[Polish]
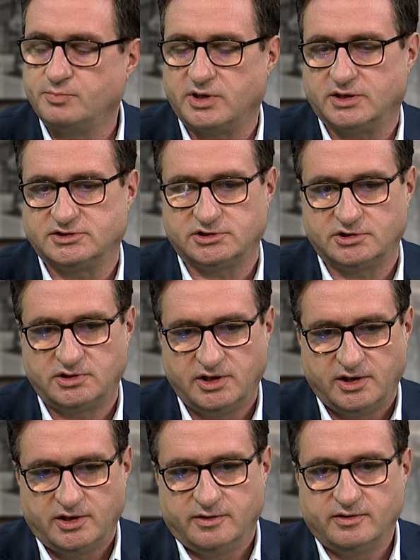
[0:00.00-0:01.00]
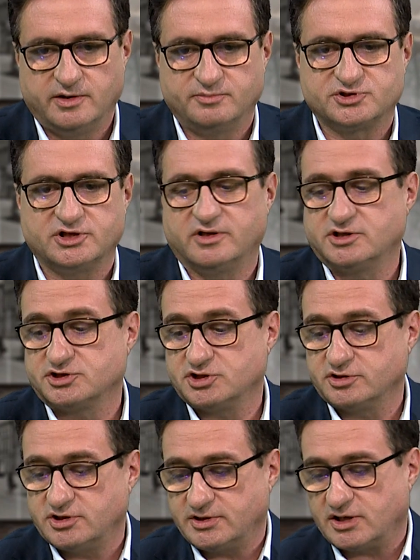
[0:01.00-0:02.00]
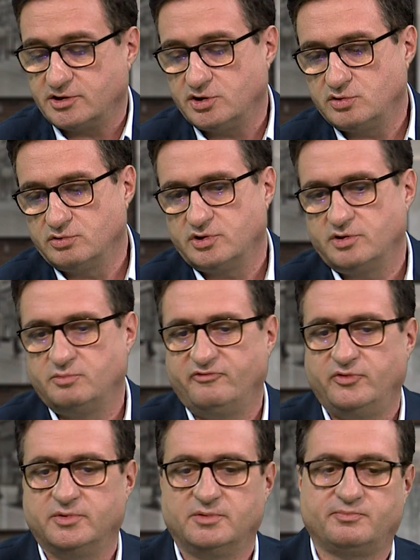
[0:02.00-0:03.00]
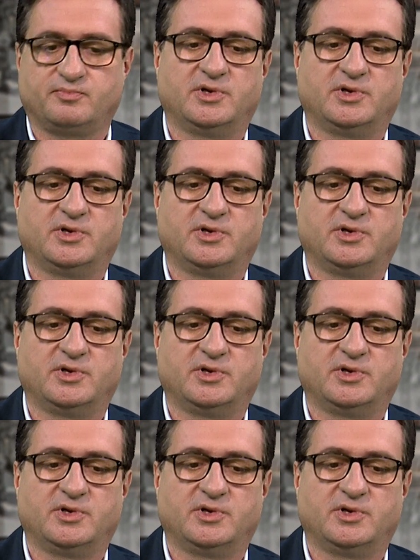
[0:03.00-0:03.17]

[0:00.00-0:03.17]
pracy. E, zresztą ten artykuł, o którym mówimy,